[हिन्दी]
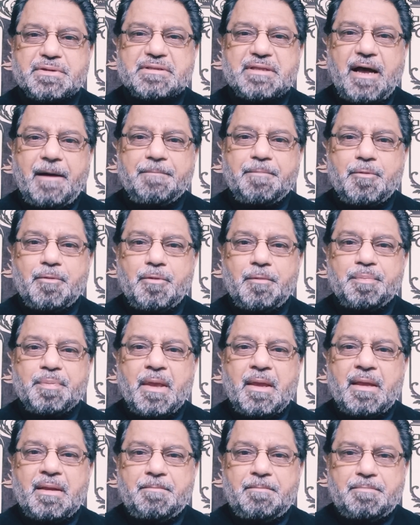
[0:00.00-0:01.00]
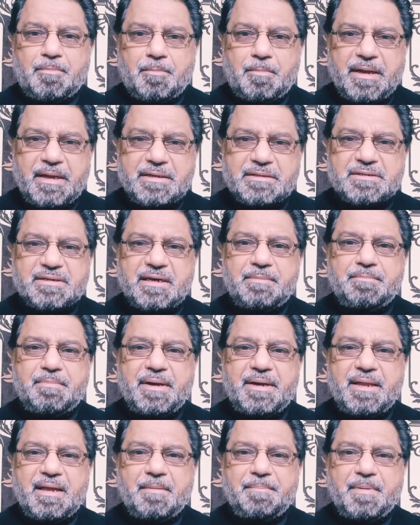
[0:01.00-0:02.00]
वक्त आपको मेन स्ट्रीम
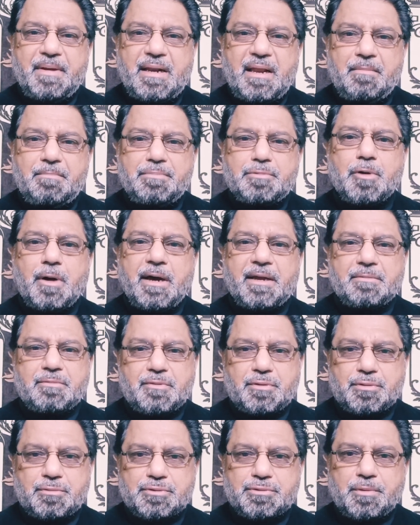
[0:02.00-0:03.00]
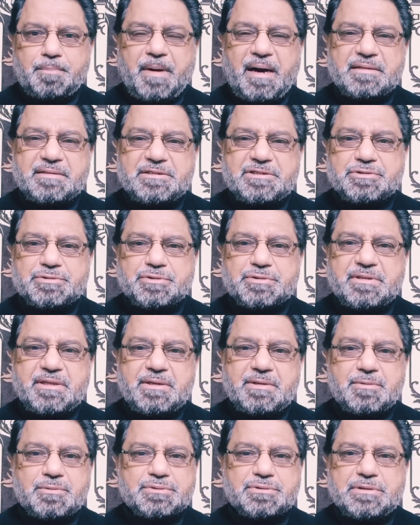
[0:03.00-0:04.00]
मीडिया पर ना तो खैर उसको तो बात ही छोड़
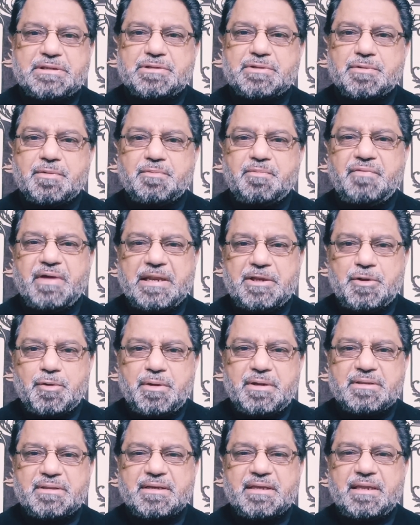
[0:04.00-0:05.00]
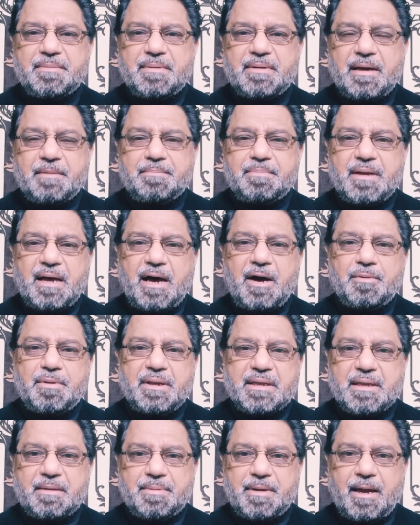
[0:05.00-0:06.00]
दें उसकी तो वैल्यू ही तकरीबन अब ना
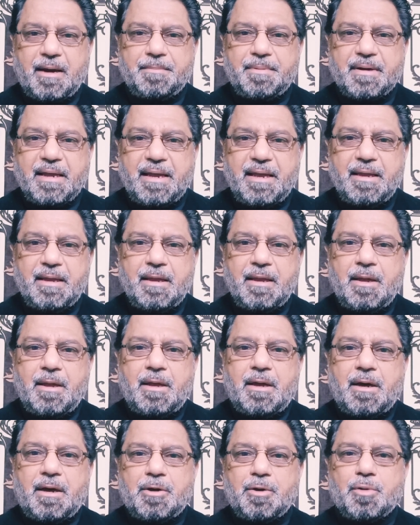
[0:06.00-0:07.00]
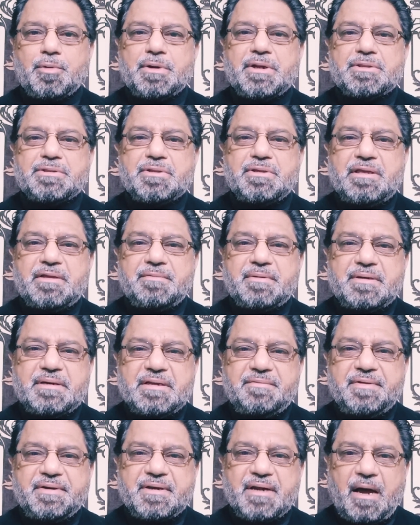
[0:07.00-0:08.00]
होने के बराबर है लोगों ने तो इवन
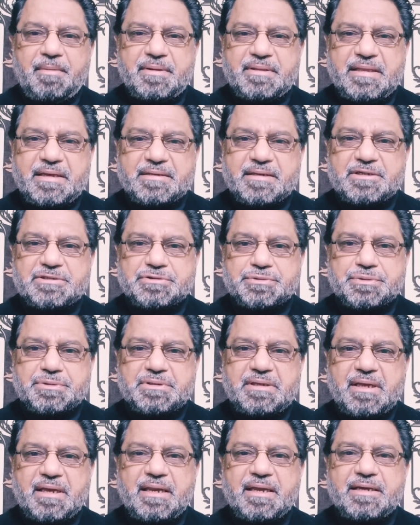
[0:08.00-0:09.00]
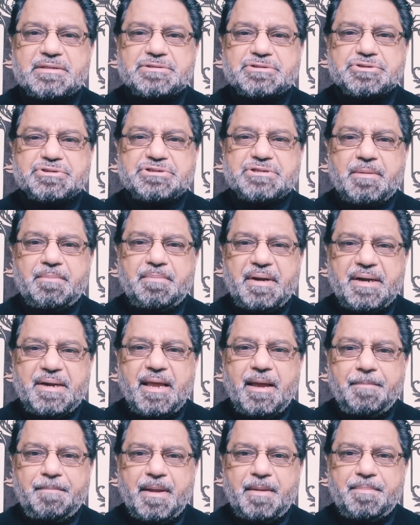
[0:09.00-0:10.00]
टीवी ड्रामे देखना छोड़ दिए हैं लेकिन सोशल
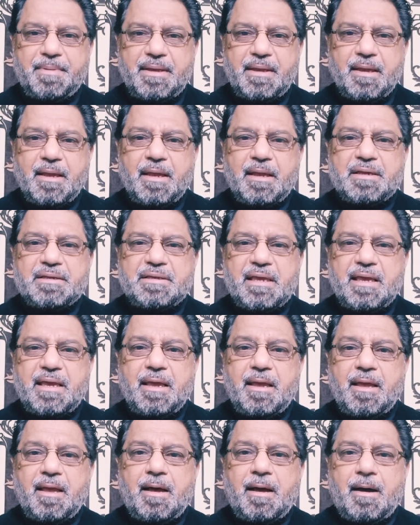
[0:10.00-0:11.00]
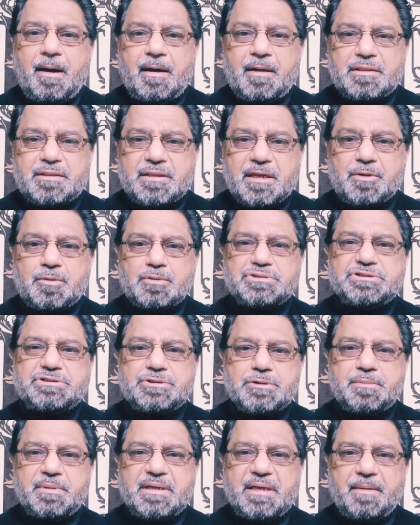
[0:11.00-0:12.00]
मीडिया पे भी ये
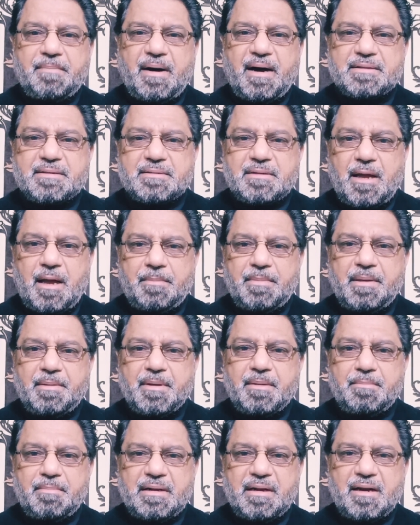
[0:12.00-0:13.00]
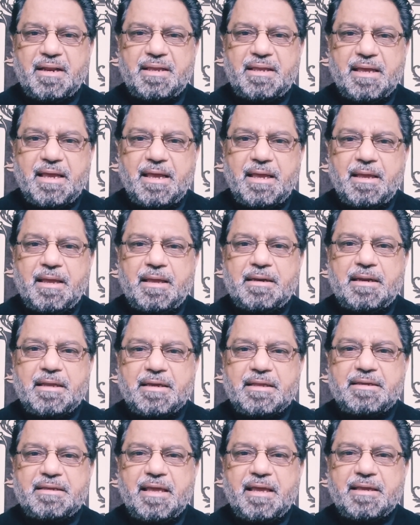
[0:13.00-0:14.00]
सरगोशियों में ये बात हमें मिल रही है
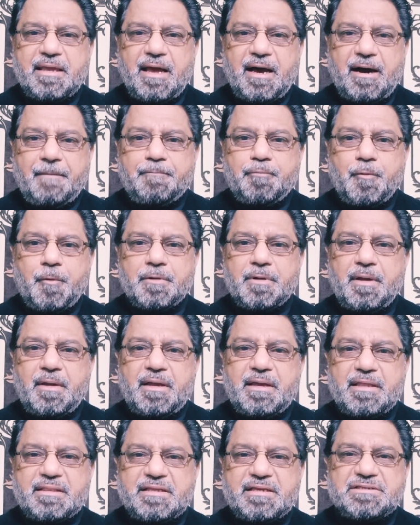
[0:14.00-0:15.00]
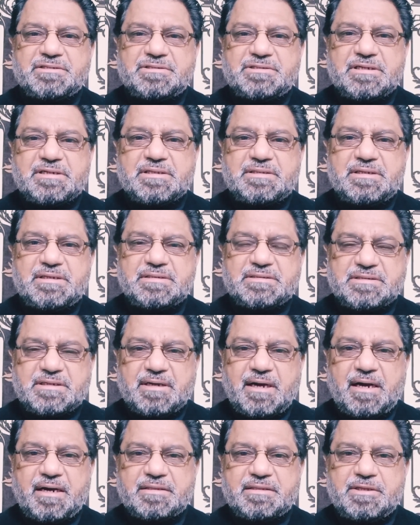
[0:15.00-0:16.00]
लेकिन ये कि आपको इसकी चिखती
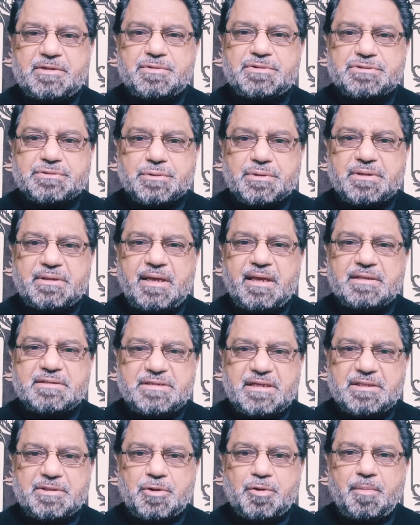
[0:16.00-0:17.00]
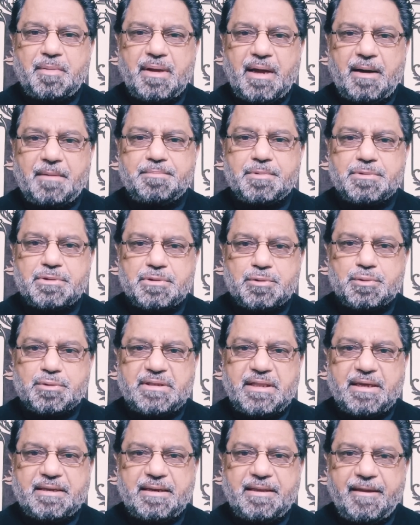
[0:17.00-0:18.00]
चिघाड़ती हुई सुर्खियाँ चंद दिनों में आप ज़रूर
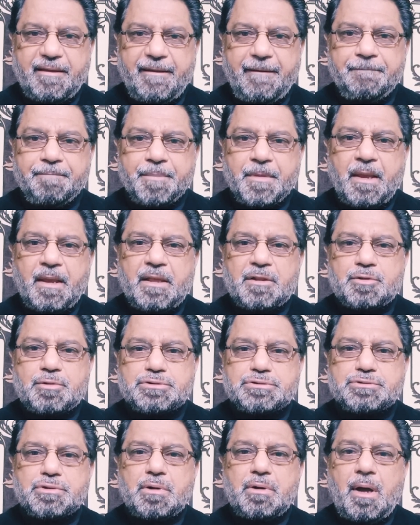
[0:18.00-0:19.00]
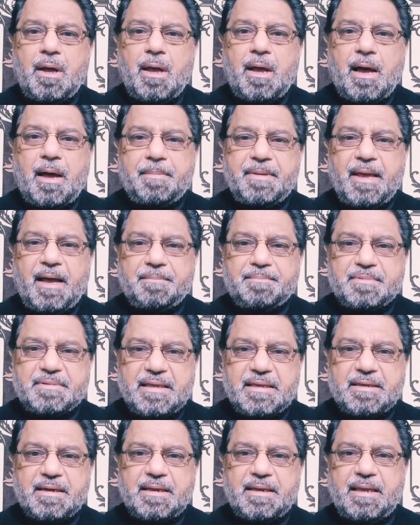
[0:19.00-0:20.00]
देख लेंगे दोस्तों अभी आप
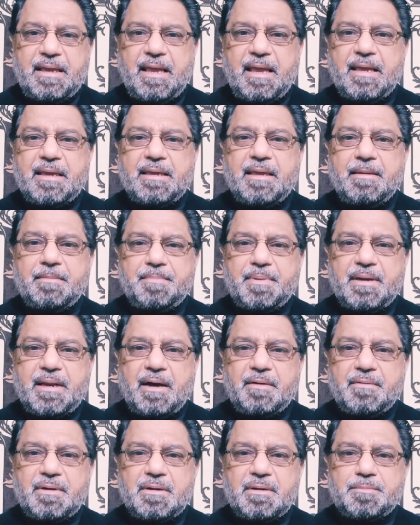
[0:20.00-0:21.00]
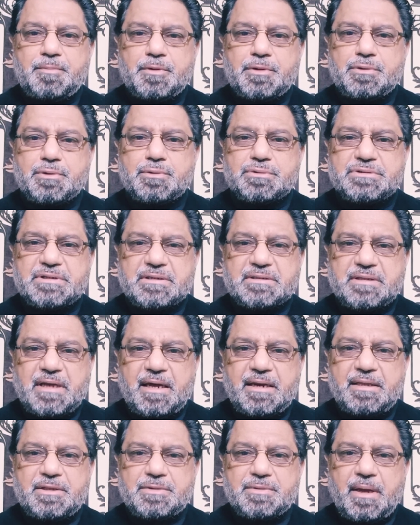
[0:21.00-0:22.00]
देख रहे हैं कि बिलावल भुट्टो
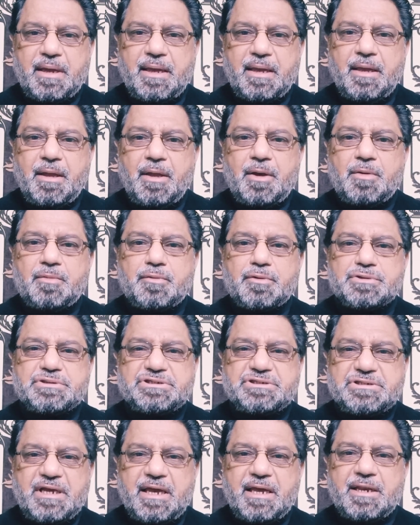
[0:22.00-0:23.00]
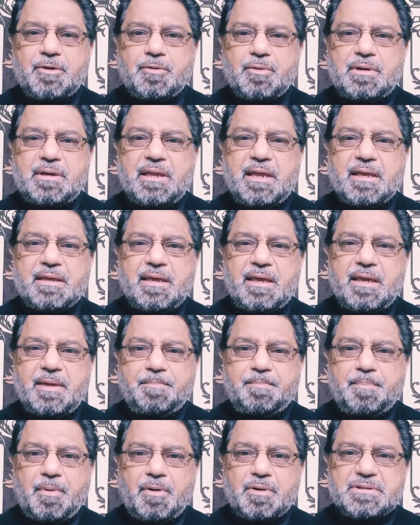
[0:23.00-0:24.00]
जरदारी जो है वो शेर को ले कर
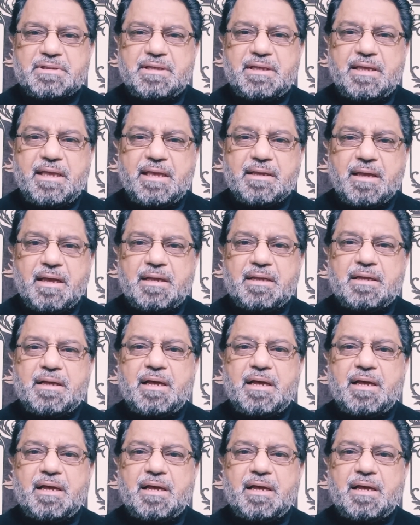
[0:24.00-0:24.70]
बहुत ही एक